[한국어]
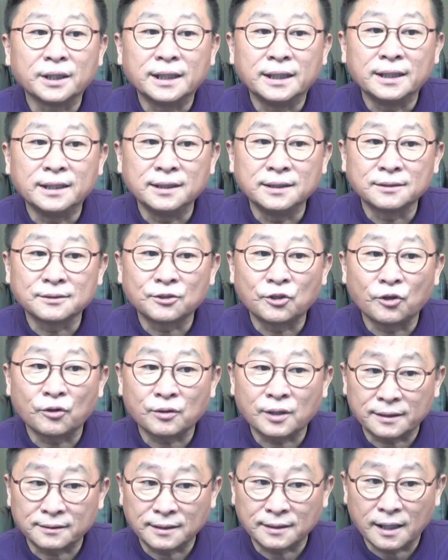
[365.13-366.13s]
있는 것
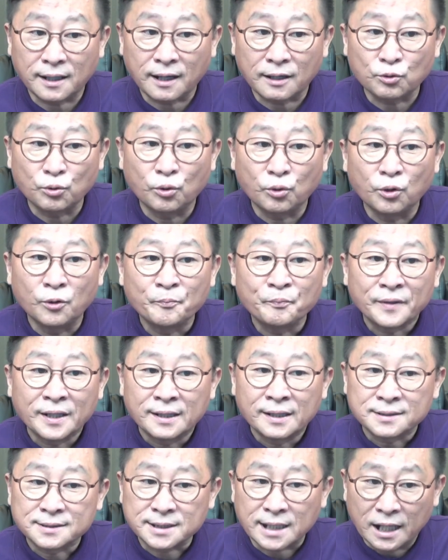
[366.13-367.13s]
같다라고
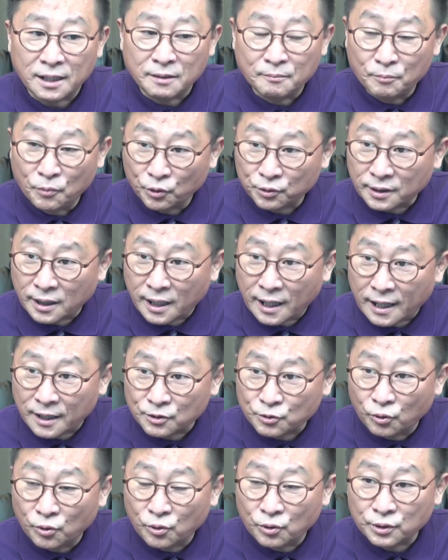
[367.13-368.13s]
잘못
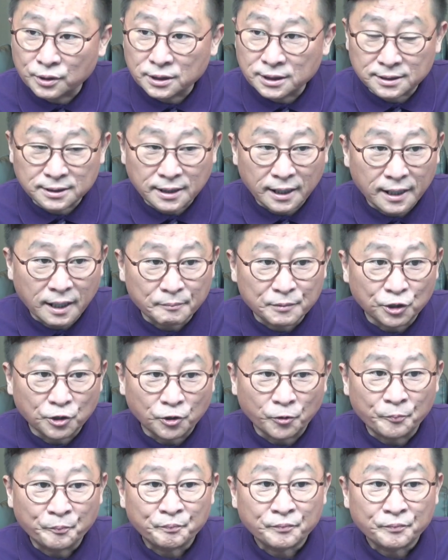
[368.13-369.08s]
알고 있다라며